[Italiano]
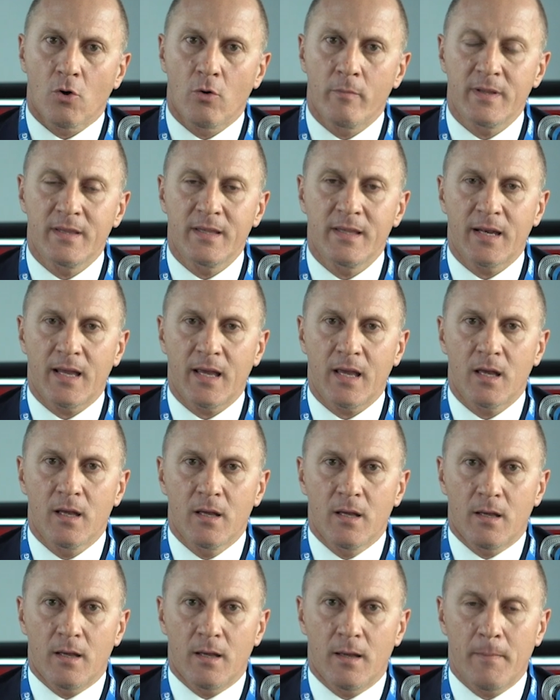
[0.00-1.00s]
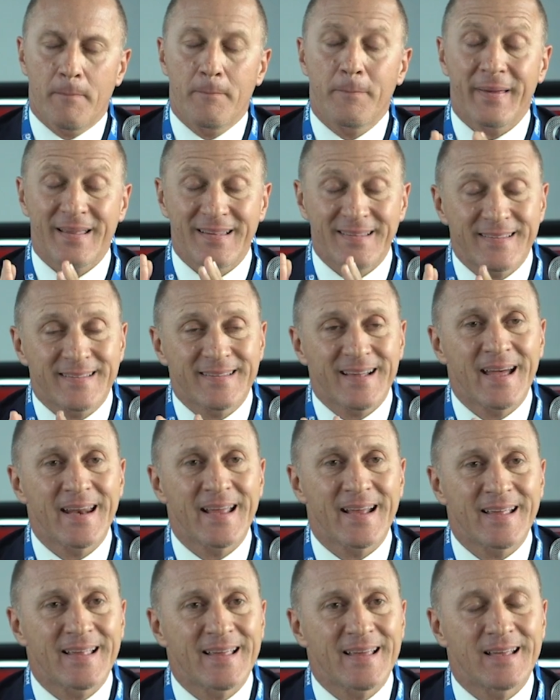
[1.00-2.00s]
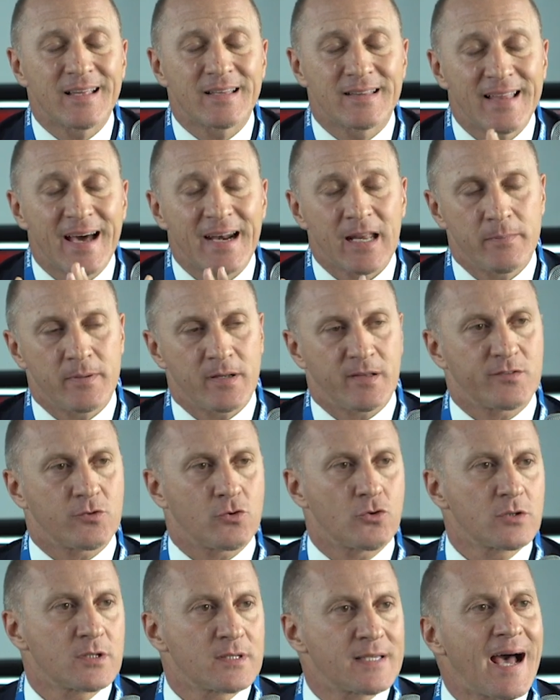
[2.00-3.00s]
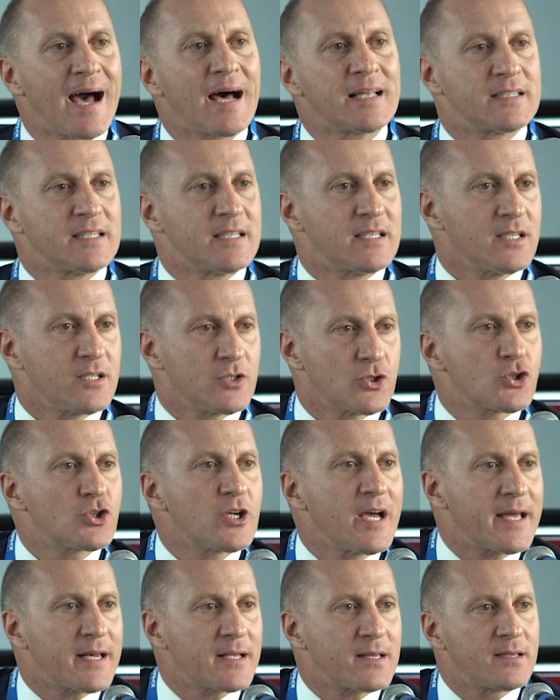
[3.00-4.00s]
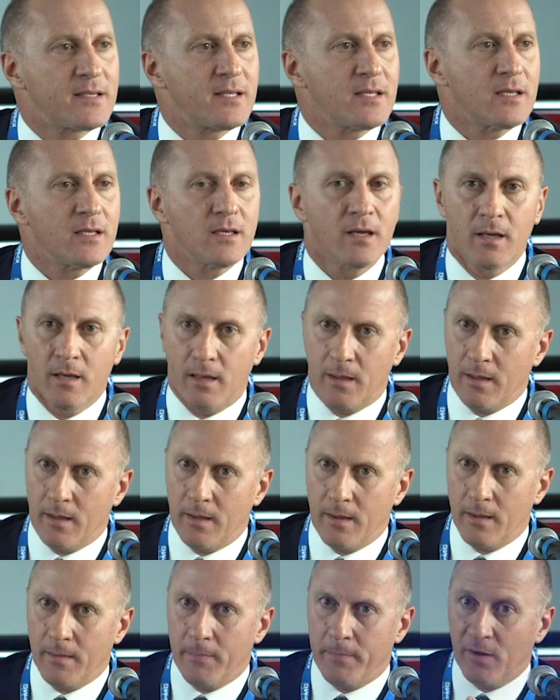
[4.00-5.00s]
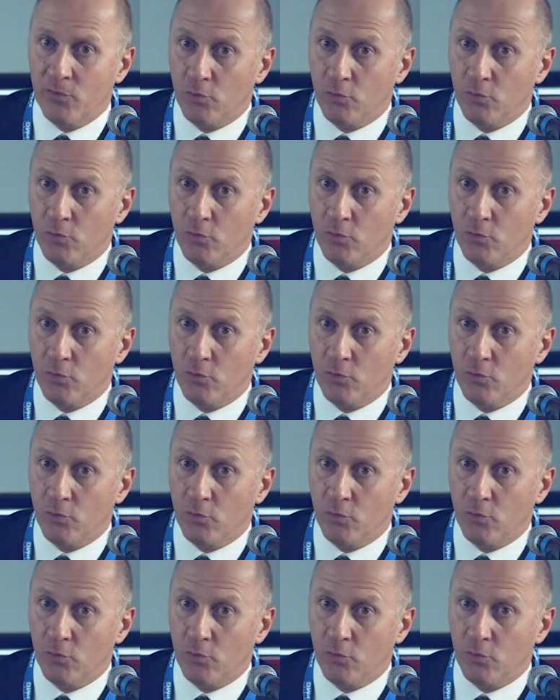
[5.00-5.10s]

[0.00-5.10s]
come dire eh, pensare che dare per scontati certi eh,